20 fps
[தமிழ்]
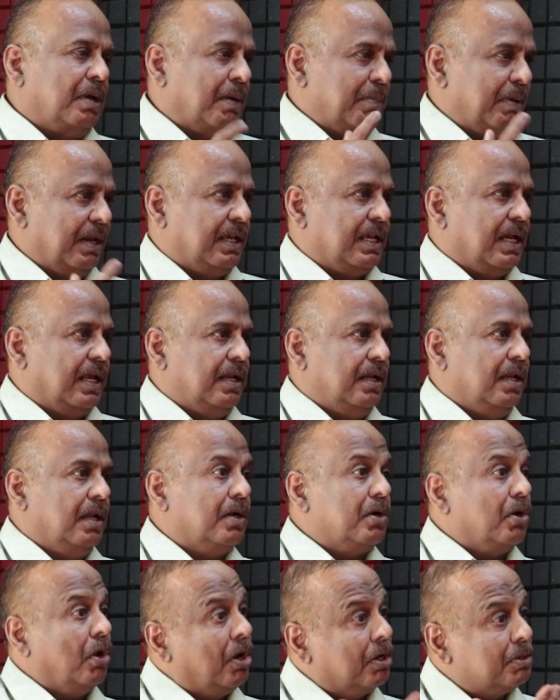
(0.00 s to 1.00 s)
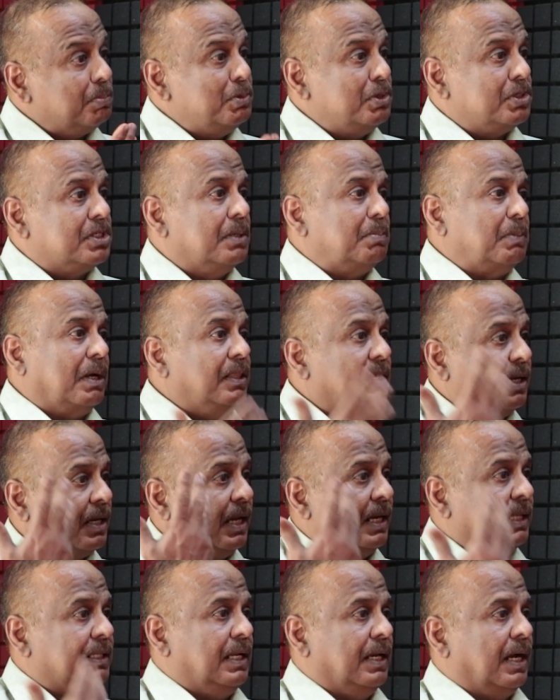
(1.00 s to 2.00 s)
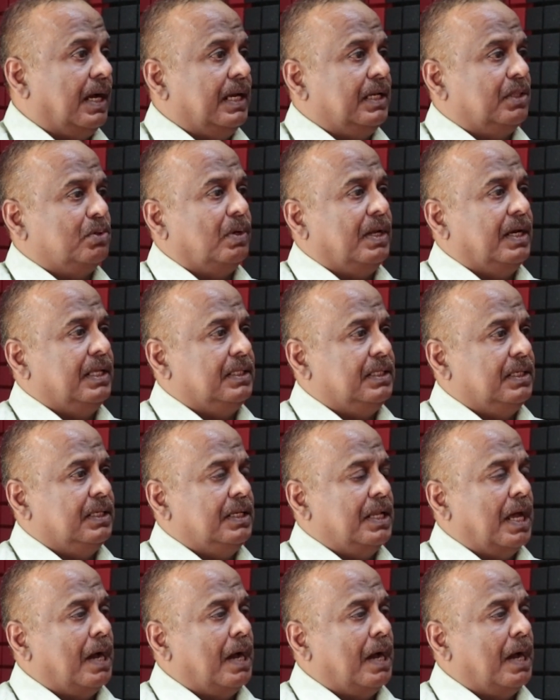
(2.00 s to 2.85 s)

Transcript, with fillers: அமெரிக்காலெல்லாம் கிளாக் மியூசியம் அந்த காலத்தில் ஆயிரத்தி தொள்ளாயிரத்தி